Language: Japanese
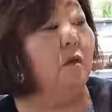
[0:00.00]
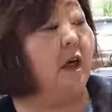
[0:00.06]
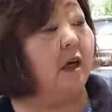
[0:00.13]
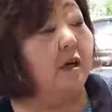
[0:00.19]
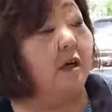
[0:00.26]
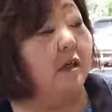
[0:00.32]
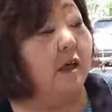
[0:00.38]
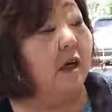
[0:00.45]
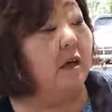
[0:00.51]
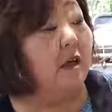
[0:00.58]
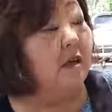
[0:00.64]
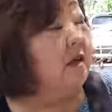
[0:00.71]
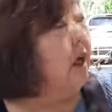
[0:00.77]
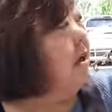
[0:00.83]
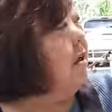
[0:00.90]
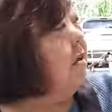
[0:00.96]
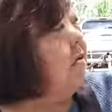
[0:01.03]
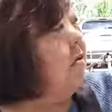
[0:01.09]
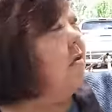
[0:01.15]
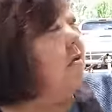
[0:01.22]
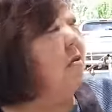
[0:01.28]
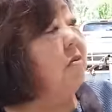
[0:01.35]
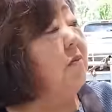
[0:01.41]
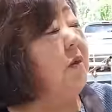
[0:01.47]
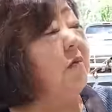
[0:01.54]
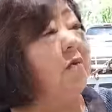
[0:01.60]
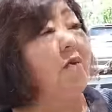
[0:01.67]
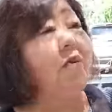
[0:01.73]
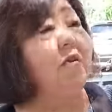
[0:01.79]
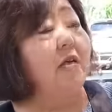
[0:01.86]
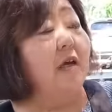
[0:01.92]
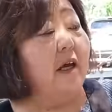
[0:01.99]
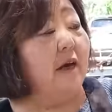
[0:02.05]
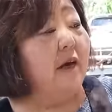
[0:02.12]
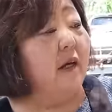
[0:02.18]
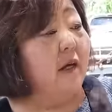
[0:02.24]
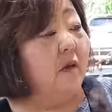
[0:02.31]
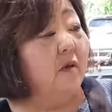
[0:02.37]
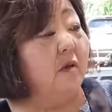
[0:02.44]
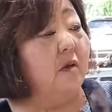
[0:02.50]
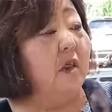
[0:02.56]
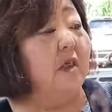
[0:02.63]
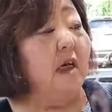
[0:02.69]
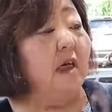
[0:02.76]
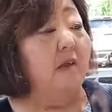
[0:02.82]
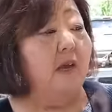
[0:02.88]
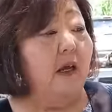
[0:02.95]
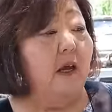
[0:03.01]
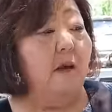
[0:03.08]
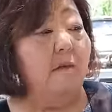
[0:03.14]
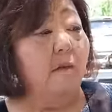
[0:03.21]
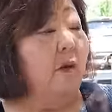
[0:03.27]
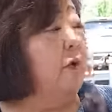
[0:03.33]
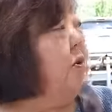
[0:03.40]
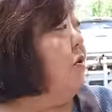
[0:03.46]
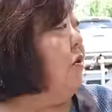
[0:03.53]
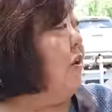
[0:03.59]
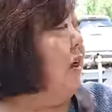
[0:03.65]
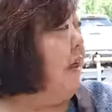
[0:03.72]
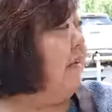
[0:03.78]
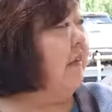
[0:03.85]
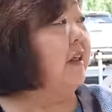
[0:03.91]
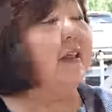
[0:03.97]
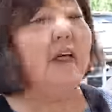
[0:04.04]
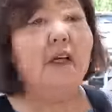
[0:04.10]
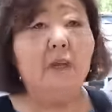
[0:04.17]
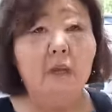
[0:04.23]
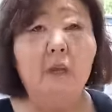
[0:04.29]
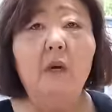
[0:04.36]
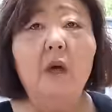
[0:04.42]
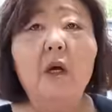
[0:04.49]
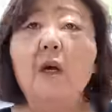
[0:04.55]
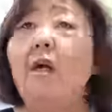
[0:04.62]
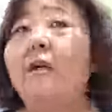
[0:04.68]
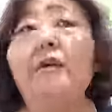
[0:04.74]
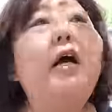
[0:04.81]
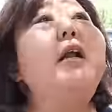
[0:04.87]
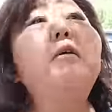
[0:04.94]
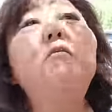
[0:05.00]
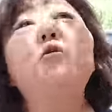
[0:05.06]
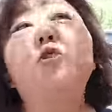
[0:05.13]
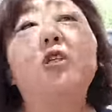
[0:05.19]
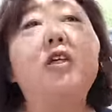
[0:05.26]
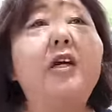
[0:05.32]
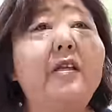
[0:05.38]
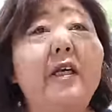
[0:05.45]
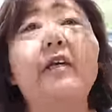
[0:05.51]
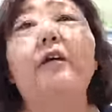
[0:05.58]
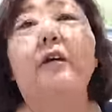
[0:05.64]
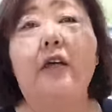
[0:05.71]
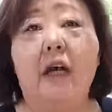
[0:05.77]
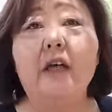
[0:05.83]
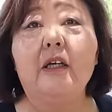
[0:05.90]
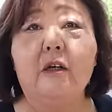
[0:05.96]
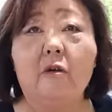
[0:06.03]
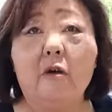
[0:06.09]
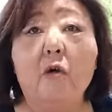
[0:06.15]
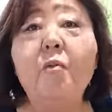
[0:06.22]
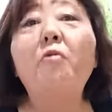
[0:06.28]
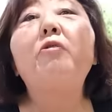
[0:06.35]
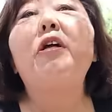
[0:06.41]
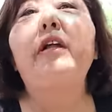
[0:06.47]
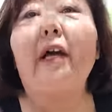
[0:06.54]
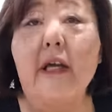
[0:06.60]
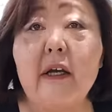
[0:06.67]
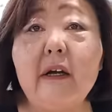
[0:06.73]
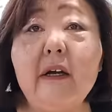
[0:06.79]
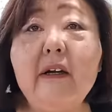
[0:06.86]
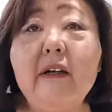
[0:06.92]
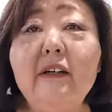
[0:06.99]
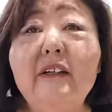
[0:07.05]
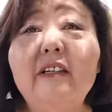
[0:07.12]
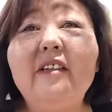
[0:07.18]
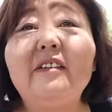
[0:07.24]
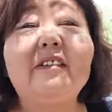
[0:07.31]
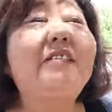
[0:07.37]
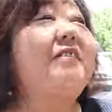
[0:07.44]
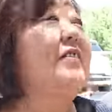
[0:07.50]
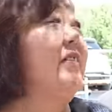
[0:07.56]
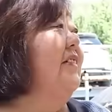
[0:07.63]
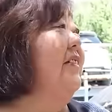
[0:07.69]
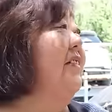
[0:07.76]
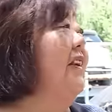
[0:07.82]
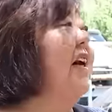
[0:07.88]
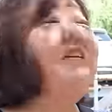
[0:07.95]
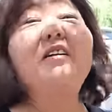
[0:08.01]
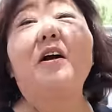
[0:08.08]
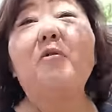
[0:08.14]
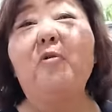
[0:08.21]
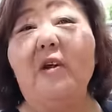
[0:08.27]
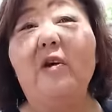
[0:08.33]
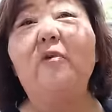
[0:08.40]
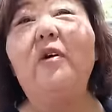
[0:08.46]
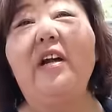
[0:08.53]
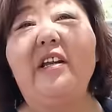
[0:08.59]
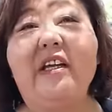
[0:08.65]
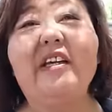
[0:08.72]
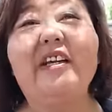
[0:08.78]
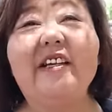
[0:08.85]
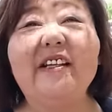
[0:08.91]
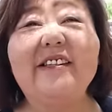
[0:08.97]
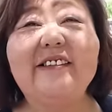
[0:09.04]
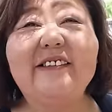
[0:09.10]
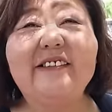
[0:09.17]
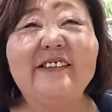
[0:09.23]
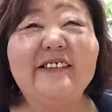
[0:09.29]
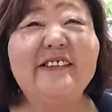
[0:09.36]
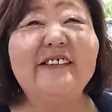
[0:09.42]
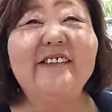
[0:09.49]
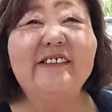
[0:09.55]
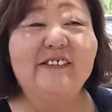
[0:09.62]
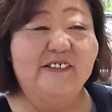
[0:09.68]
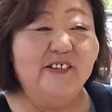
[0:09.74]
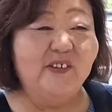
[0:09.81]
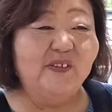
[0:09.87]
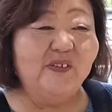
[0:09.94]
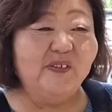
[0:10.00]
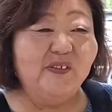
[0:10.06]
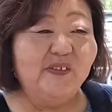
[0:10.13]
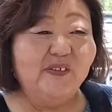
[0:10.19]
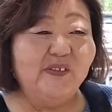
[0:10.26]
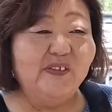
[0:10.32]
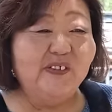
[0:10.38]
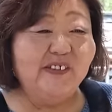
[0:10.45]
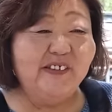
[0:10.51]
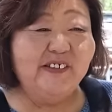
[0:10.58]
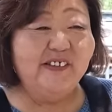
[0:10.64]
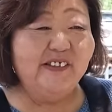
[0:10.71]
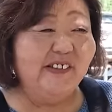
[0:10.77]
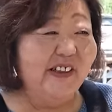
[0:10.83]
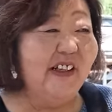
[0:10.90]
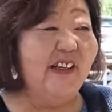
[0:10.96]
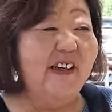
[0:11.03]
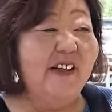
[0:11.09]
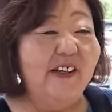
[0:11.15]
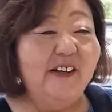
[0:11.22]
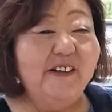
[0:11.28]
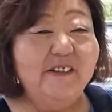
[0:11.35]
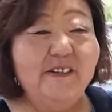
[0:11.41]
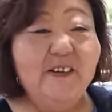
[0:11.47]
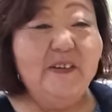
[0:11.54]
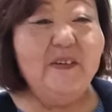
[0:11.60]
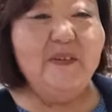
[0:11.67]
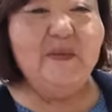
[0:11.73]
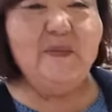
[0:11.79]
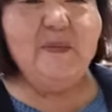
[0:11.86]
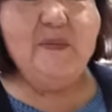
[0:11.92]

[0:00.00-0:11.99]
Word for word: の間山野草の見本市で売ってたんでポットで買ってきたけど、はい、誰も知らないから一個も売れない。なんだこれ、終わり貴重な動画にこれちょっ